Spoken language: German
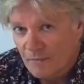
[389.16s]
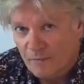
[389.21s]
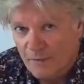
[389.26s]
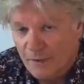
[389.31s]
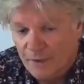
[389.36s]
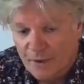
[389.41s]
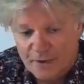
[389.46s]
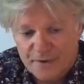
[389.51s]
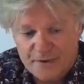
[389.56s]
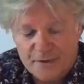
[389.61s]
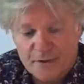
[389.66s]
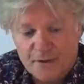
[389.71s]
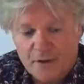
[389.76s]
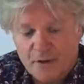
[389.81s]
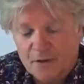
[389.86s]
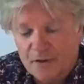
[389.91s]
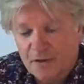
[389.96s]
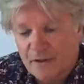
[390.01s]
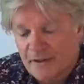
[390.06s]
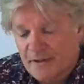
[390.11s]
man hat sich
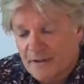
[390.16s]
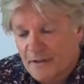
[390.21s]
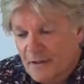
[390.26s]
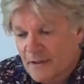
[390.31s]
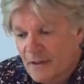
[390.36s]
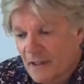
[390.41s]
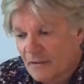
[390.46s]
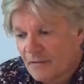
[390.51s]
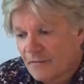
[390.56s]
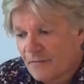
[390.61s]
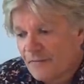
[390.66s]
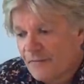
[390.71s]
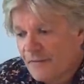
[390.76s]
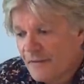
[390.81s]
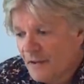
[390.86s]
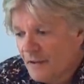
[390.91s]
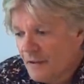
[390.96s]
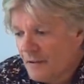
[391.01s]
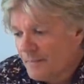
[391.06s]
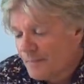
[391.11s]
ja in der letzten Zeit
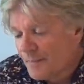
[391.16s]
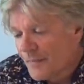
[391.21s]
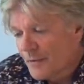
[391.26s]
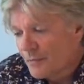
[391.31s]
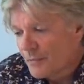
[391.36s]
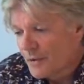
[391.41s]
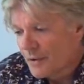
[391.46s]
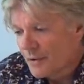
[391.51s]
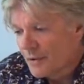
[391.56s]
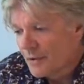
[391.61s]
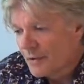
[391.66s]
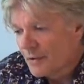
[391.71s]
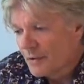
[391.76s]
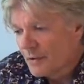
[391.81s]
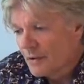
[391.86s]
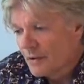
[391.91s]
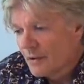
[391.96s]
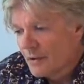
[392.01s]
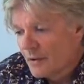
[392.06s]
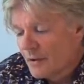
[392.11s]
viel mit
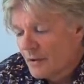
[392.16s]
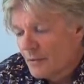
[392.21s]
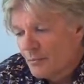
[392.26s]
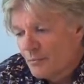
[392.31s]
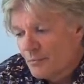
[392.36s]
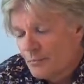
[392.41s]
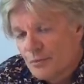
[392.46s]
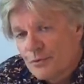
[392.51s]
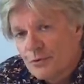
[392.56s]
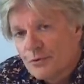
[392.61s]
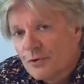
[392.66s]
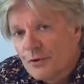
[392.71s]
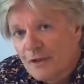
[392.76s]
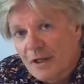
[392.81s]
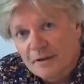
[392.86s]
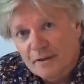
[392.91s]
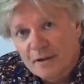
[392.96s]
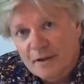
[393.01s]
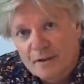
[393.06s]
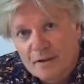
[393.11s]

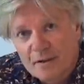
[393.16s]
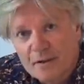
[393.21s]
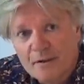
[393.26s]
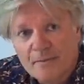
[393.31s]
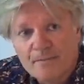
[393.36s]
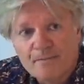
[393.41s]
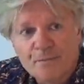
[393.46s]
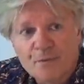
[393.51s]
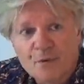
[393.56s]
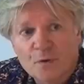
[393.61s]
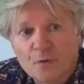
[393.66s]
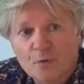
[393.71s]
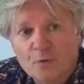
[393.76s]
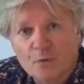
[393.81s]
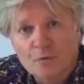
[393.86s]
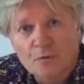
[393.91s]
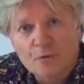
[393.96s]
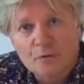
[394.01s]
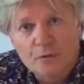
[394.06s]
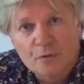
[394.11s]
Psychiatrie
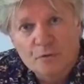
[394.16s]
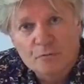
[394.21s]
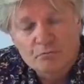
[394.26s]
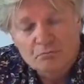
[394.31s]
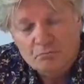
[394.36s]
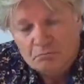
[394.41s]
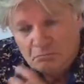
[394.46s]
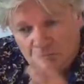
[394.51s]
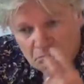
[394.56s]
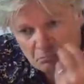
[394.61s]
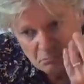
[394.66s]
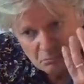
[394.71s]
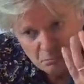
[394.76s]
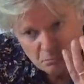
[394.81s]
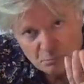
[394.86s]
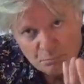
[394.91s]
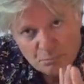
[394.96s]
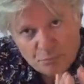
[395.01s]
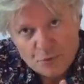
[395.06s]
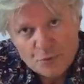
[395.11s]
und
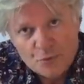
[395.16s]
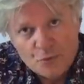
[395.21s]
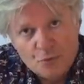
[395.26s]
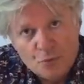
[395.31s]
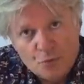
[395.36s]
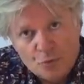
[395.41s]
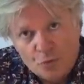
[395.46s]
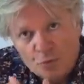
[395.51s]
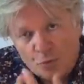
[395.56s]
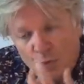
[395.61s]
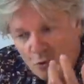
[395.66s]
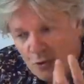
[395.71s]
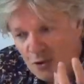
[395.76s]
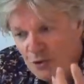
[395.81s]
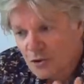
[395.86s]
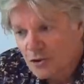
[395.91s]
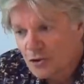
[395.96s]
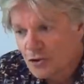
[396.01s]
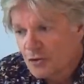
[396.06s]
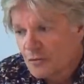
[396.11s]

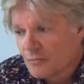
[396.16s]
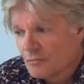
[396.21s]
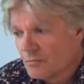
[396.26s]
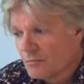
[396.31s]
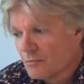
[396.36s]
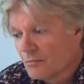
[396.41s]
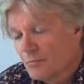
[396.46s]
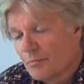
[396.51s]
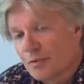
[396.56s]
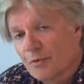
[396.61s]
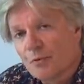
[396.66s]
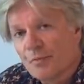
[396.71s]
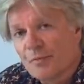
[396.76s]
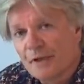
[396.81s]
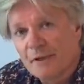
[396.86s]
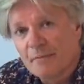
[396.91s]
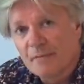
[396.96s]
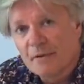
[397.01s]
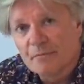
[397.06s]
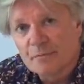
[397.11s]
psychologischen
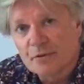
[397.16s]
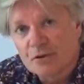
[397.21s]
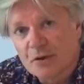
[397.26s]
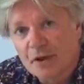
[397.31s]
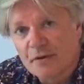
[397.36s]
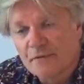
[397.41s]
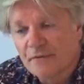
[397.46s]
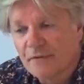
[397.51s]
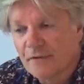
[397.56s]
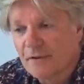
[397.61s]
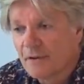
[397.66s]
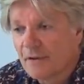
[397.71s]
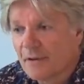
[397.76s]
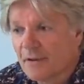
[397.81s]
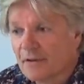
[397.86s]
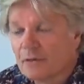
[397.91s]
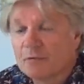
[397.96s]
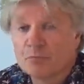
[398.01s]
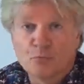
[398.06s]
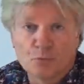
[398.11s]
Problemen
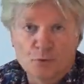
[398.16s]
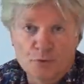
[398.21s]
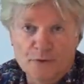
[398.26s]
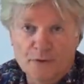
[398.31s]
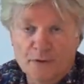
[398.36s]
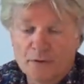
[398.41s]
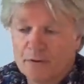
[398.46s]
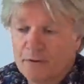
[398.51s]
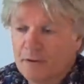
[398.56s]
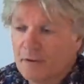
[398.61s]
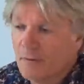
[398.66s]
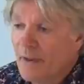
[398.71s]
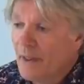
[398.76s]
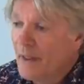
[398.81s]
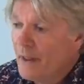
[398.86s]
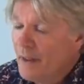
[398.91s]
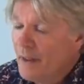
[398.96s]
beschäftigen müssen,